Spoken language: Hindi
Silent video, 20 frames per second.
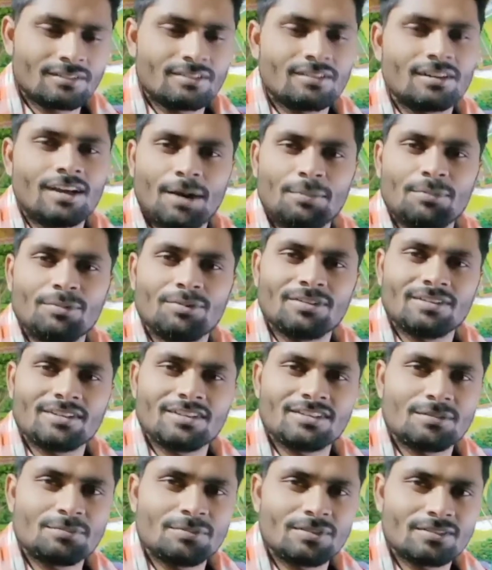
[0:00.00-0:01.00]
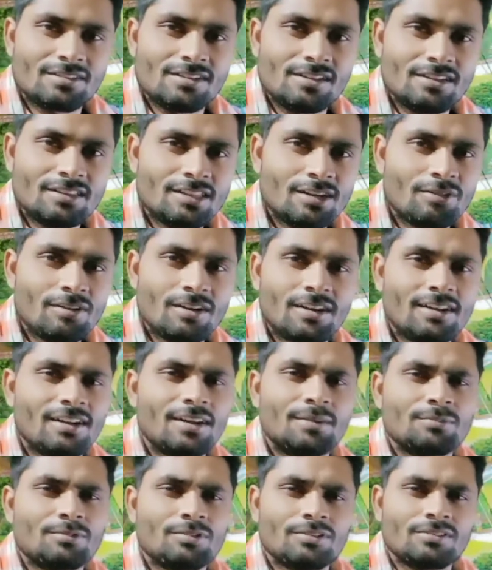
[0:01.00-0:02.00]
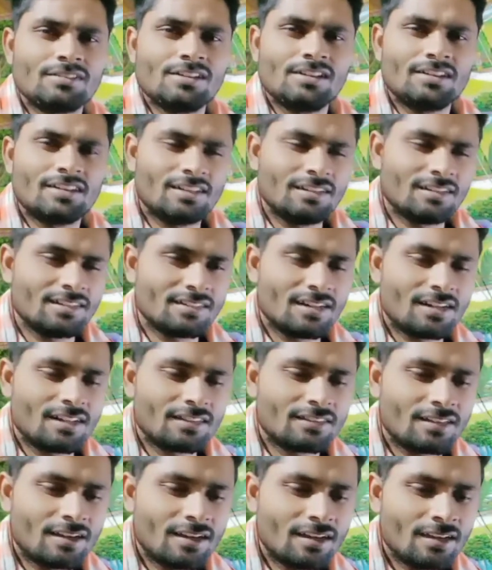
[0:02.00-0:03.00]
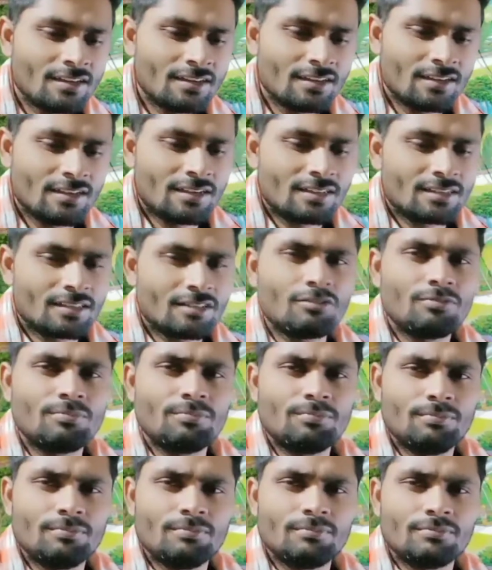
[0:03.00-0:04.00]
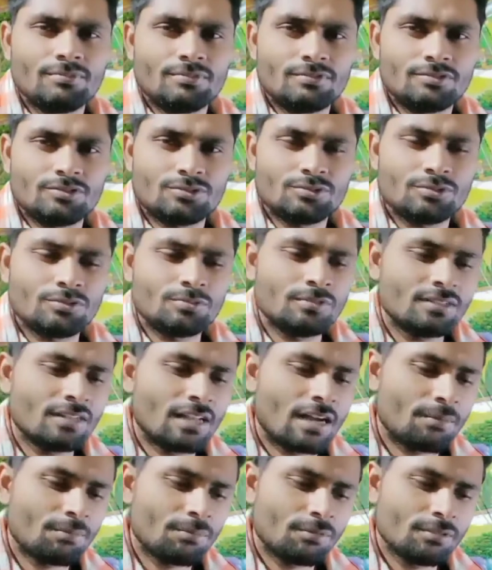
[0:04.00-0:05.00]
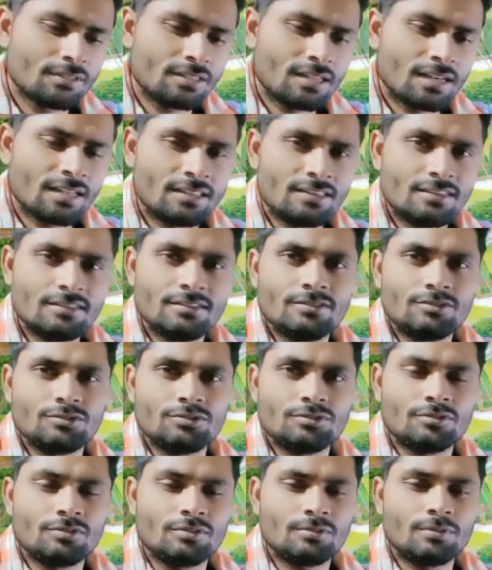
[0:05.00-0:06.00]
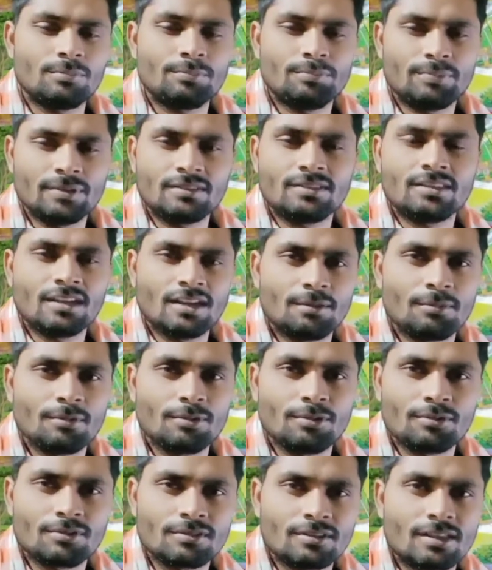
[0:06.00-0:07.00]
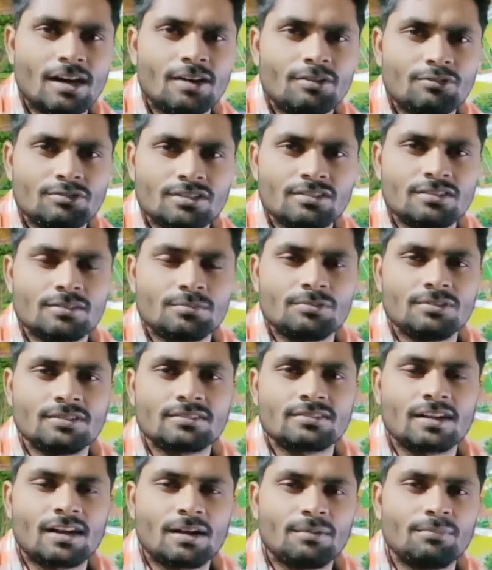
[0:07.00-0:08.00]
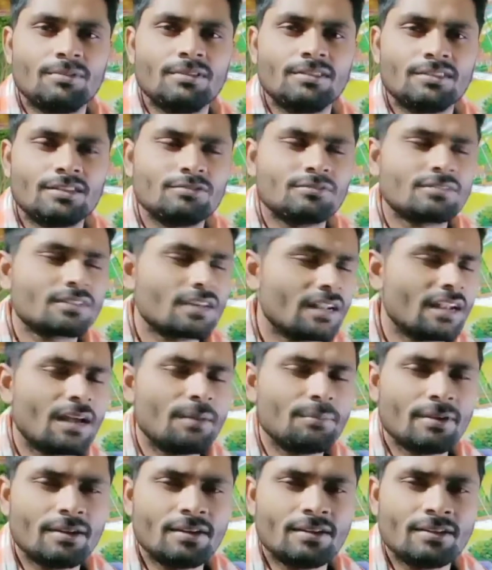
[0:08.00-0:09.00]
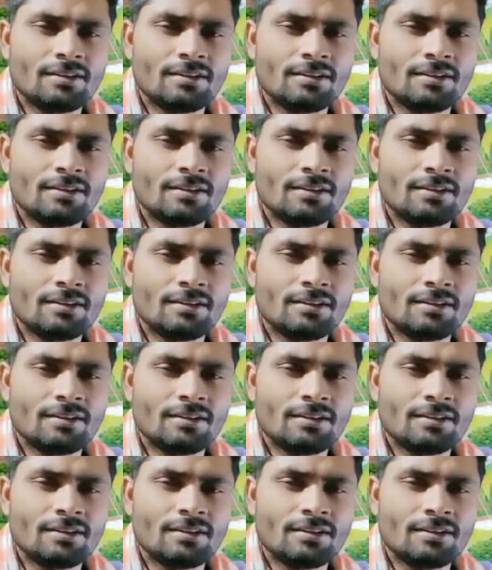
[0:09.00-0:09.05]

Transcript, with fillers: आप लोगों की नज़र में अश्लीलता होगा लेकिन हमको अश्लील नहीं नज़र आता है क्योंकि जो भी नाम बोलता है जो पीते हैं हम लोग दारू जिसे बोलते शराब बोलते हैं उसका नाम है